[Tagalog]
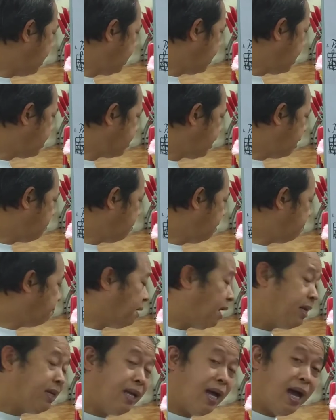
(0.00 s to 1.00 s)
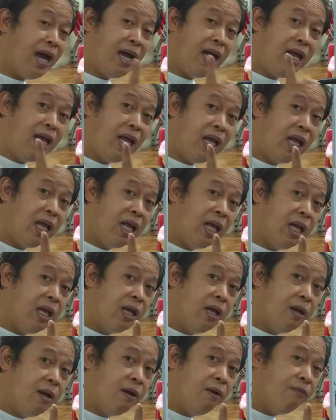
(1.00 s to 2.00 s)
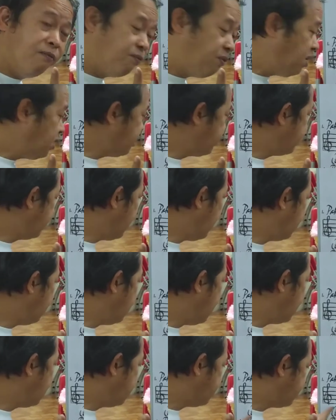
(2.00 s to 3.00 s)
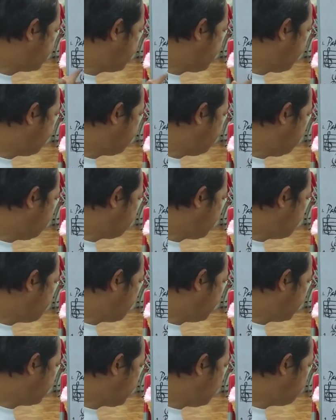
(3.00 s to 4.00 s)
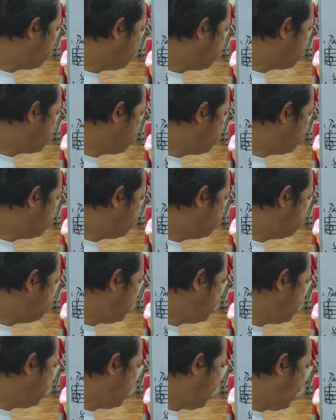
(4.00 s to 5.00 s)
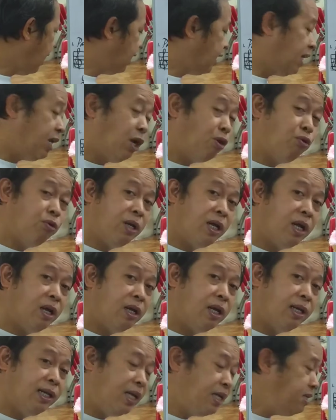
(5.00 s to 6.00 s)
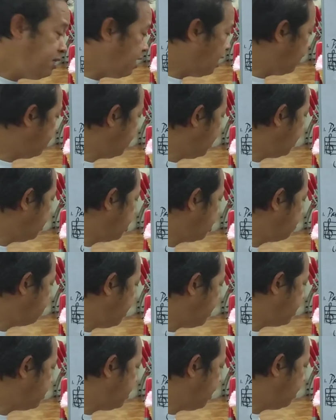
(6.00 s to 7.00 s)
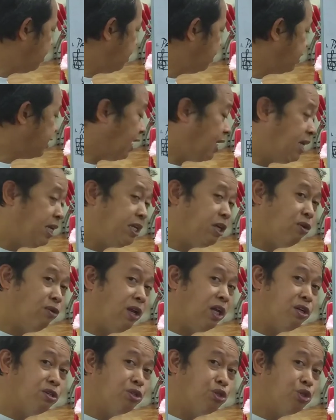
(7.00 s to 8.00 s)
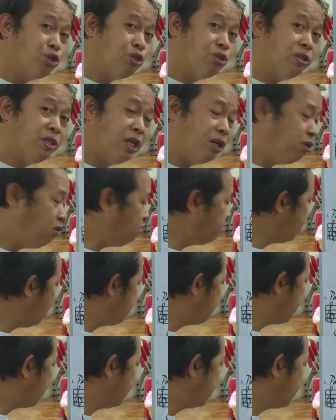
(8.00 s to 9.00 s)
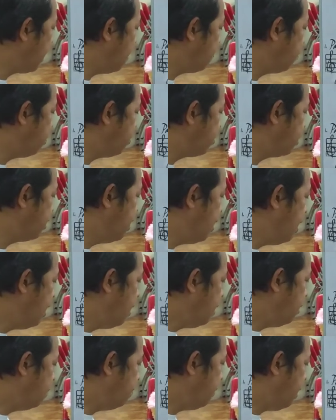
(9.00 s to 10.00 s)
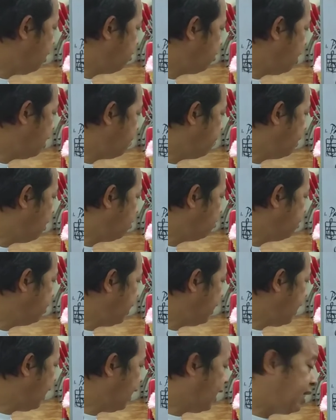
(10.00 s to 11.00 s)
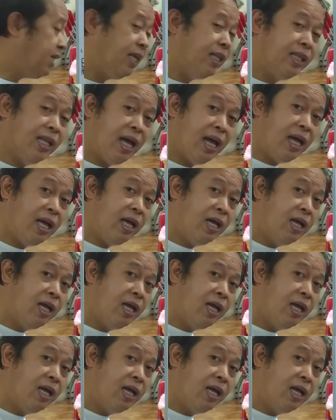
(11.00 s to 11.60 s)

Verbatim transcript: ay nasa ibaba ng first line ng stop. Okay, pagkatapos, may dinaanan ako na linya, then space, then sa linya ulit yung susunod na nota. Pagkatapos, meron na naman akong dinaanan na